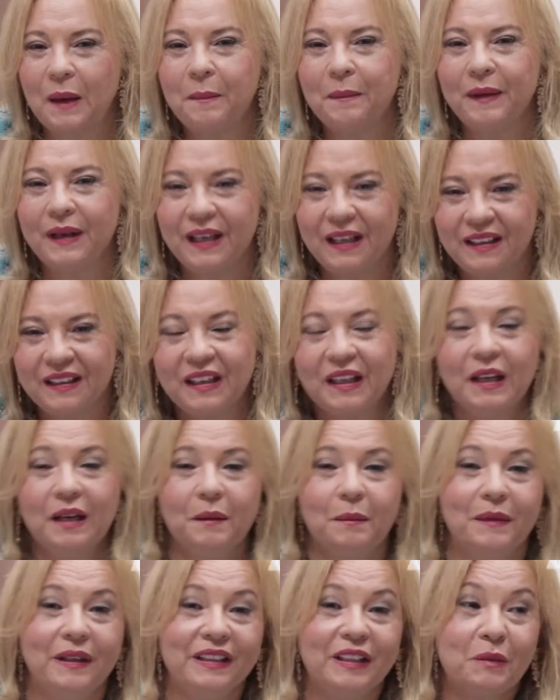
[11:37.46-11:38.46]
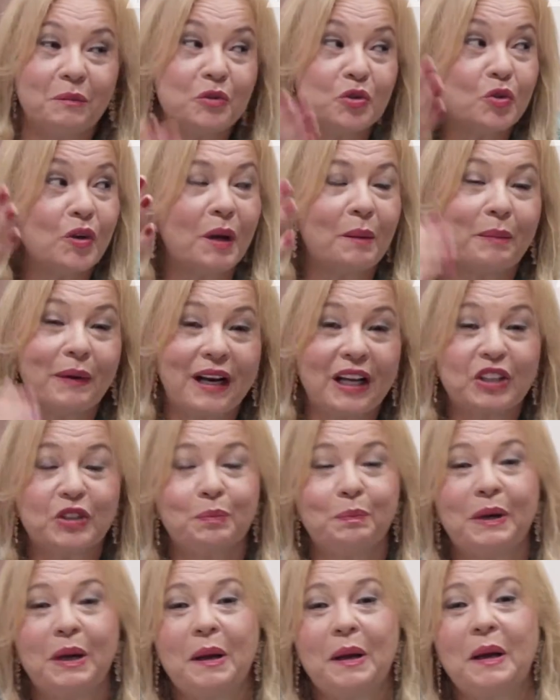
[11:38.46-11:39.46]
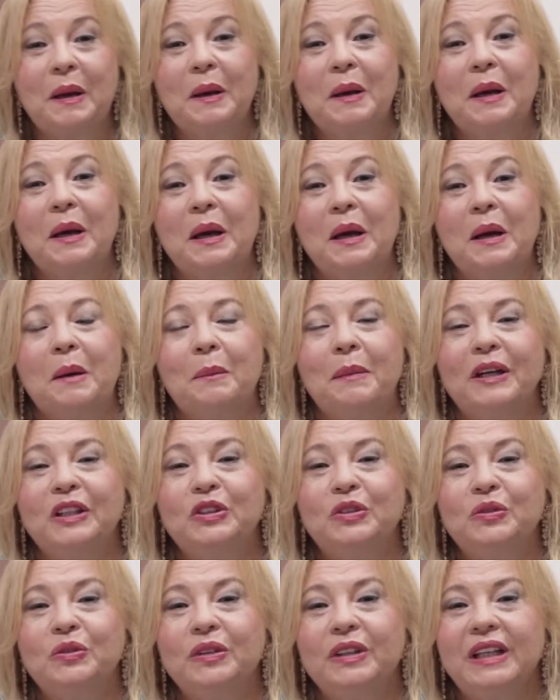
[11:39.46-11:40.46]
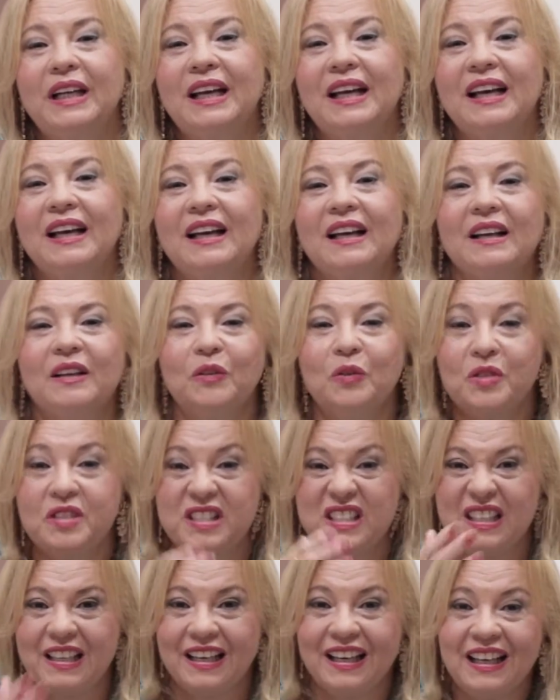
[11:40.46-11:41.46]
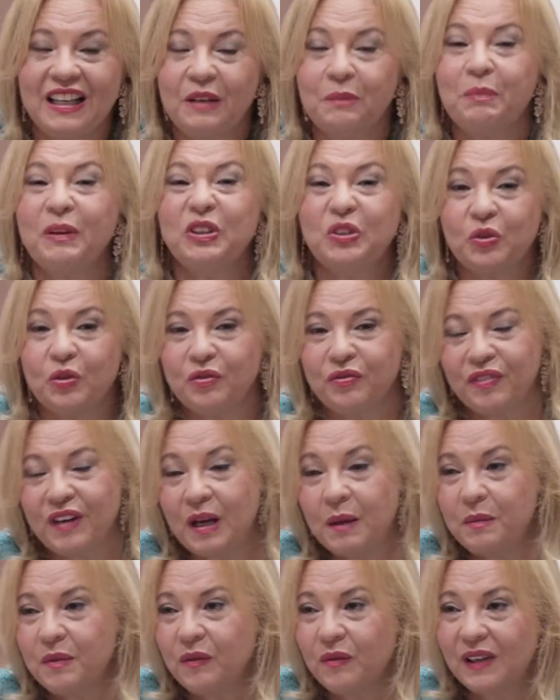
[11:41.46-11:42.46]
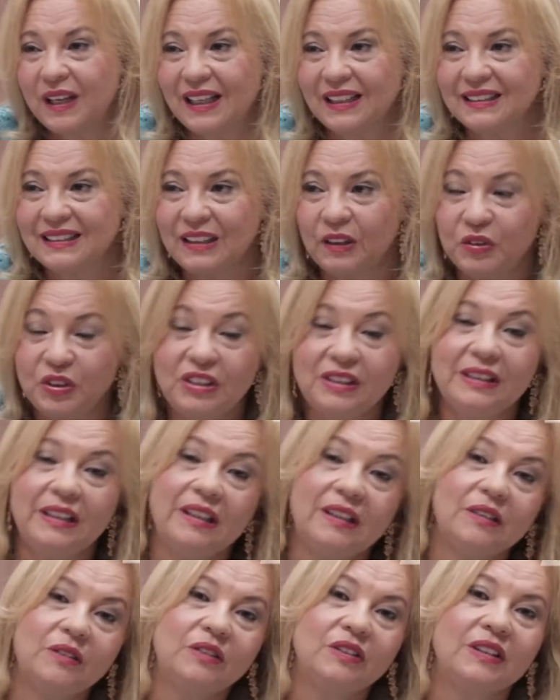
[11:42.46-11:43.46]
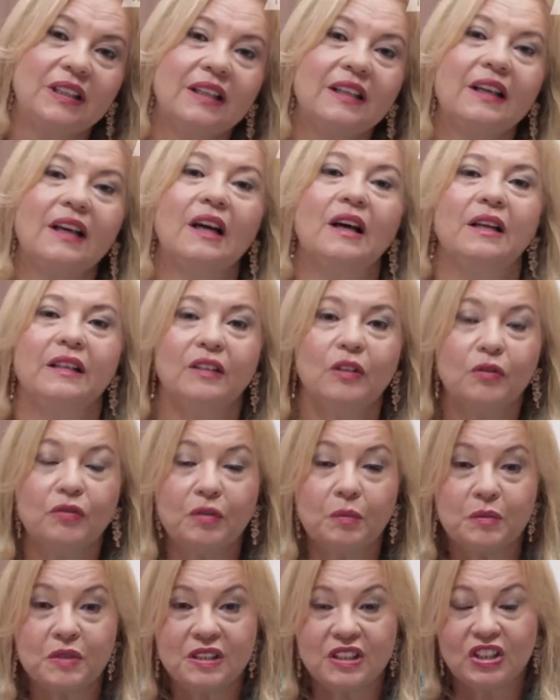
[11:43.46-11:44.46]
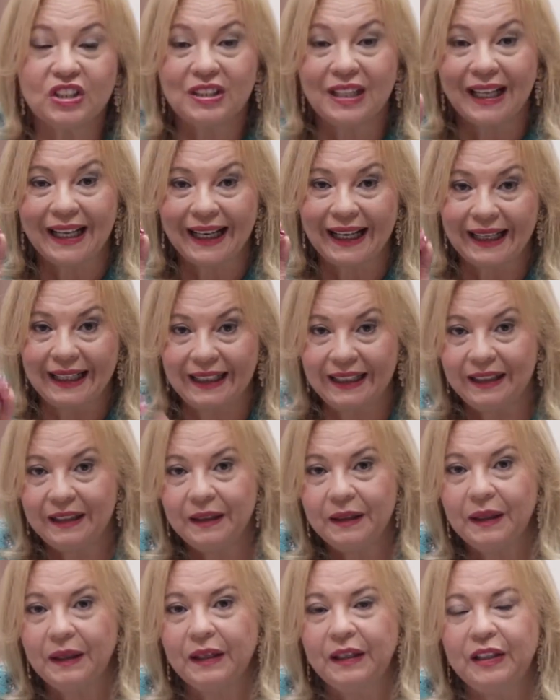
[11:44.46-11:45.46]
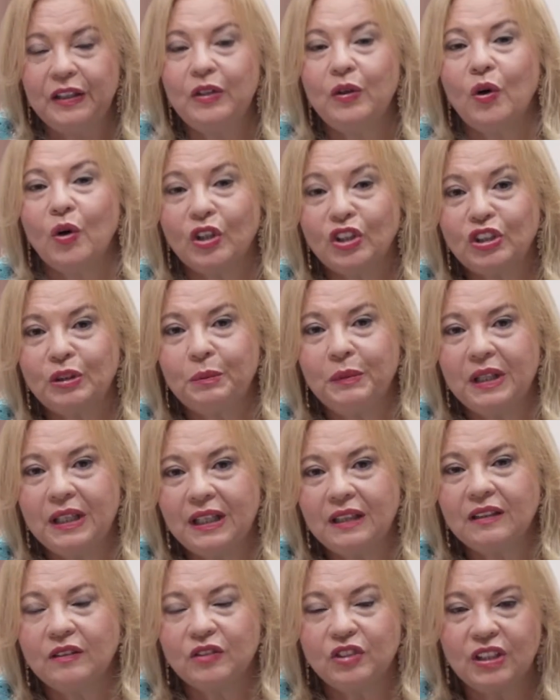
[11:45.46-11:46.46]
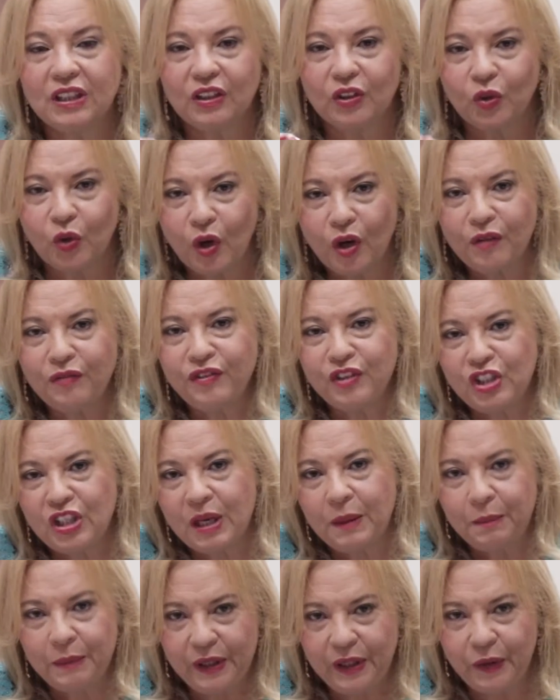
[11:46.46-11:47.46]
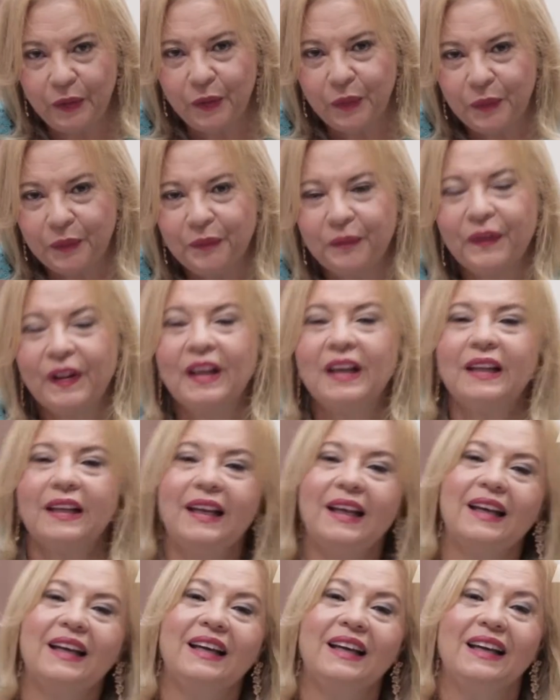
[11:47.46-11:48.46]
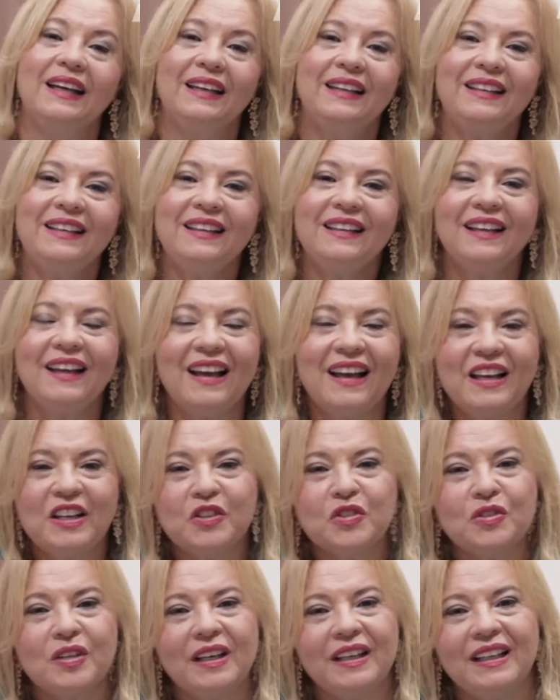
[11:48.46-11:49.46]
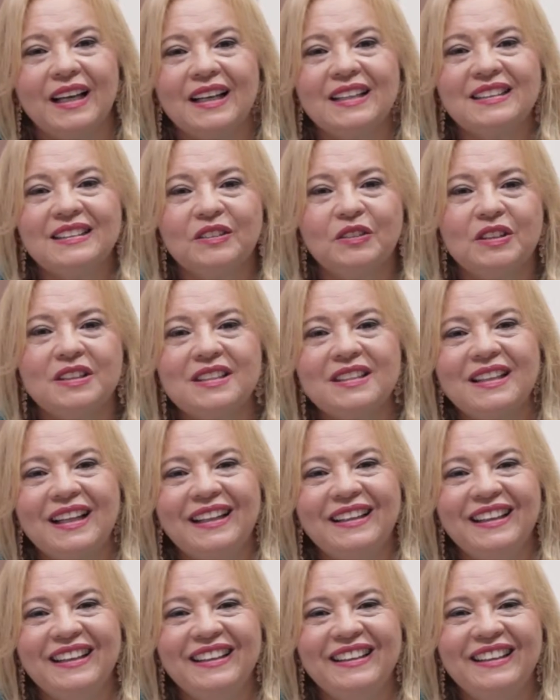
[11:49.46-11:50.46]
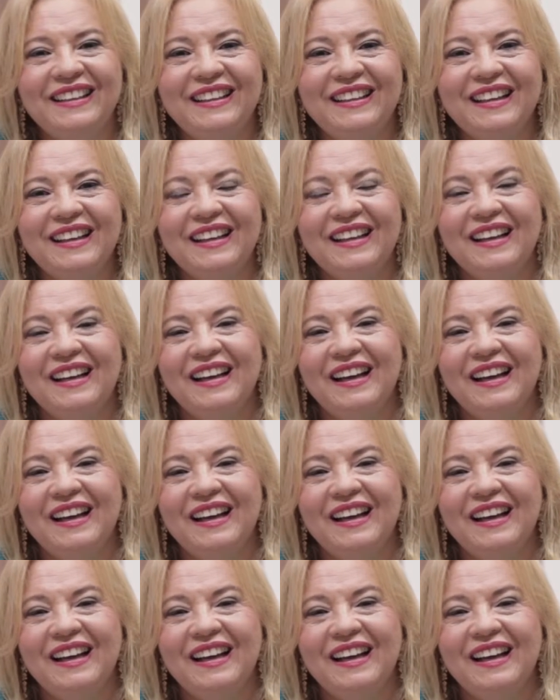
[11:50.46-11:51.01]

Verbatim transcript: Amém. Mandamos um abraço para pastora Luciene, pastor Fábio, é um casal de Deus, né? Então vamos estar ali em Rocha Miranda no dia 9 de abril, né? E é isso aí, a ação de cidadania